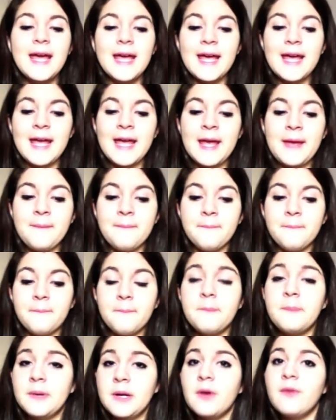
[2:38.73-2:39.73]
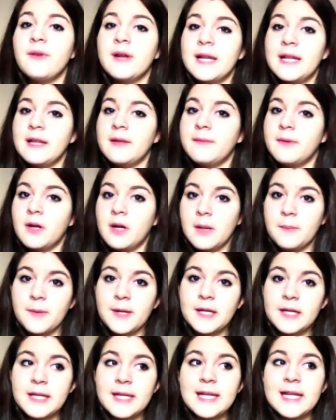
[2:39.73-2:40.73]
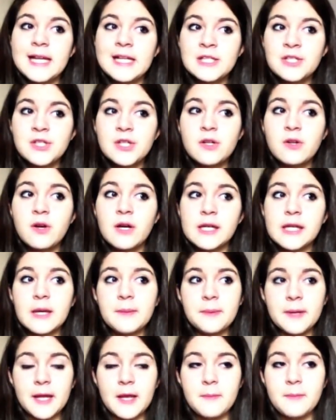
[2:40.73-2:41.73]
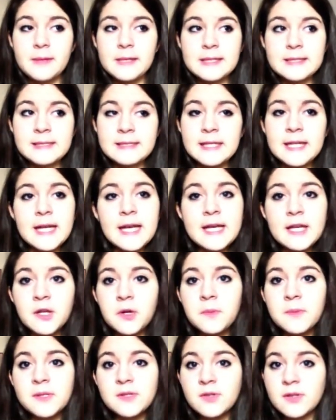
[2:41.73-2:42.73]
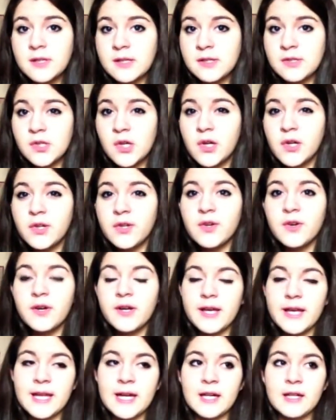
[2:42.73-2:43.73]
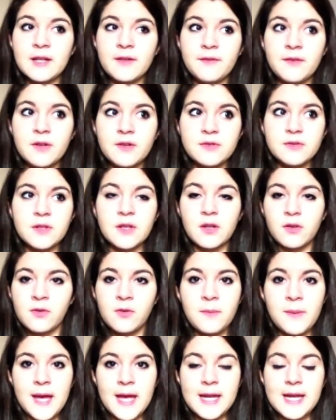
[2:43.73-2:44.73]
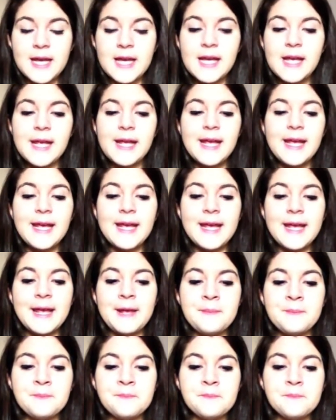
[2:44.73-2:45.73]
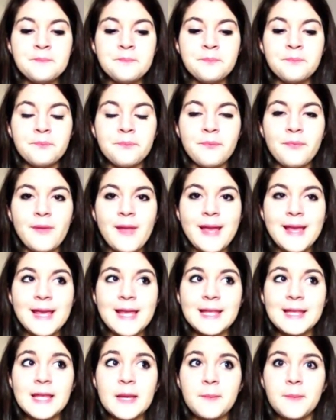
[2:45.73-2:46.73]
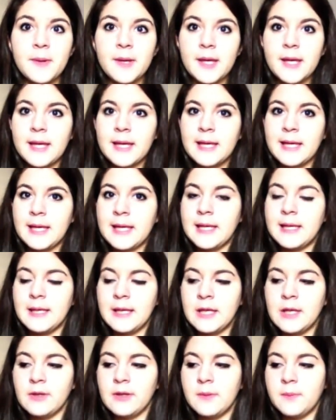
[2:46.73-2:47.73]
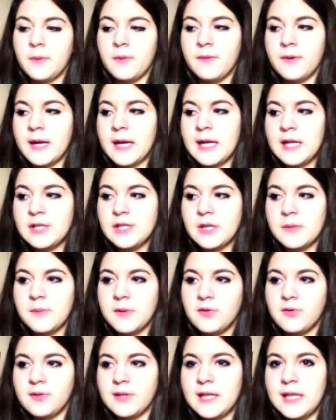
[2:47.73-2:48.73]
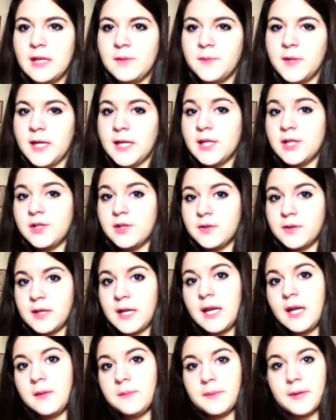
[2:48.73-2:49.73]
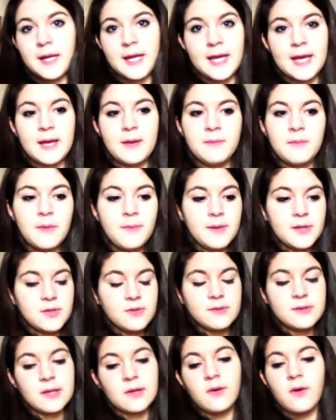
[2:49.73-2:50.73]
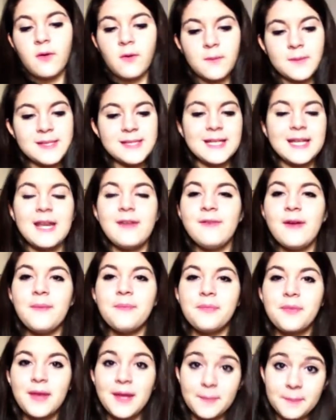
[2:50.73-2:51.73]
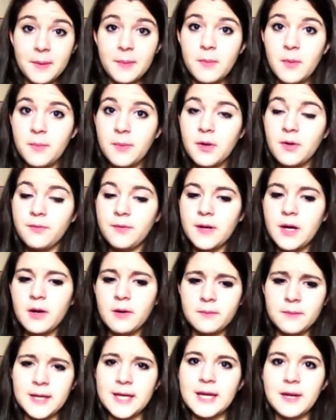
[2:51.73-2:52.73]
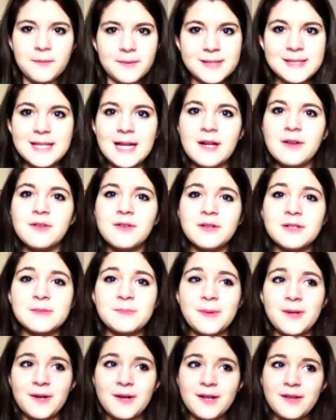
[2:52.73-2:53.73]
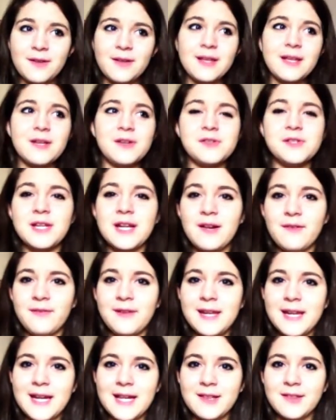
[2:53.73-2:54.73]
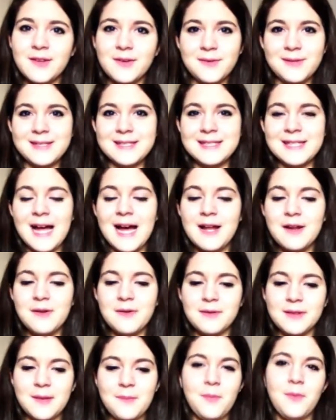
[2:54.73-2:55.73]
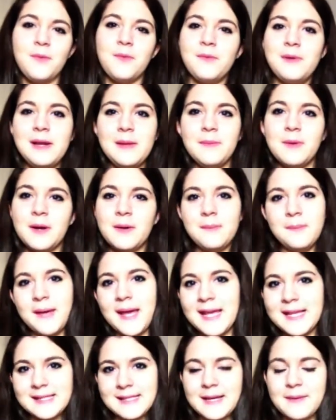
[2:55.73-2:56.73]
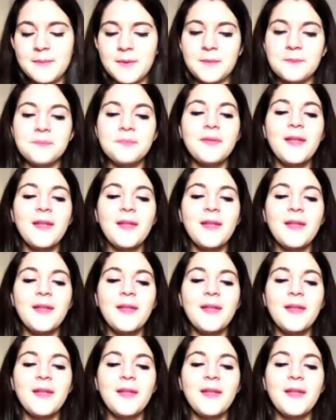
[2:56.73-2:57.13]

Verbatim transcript: Um, però vale davvero la pena di leggerlo anche perché per essere il romanzo di esordio era davvero scritto bene e, ehm, e niente poi io tipo vorrei leggermi tutti i libri di John Green perché mi piace un sacco come scrive. Prima o poi lo farò, magari quest'anno, spero di riuscire a finire entro quest'anno, tipo un libro al mese, boh.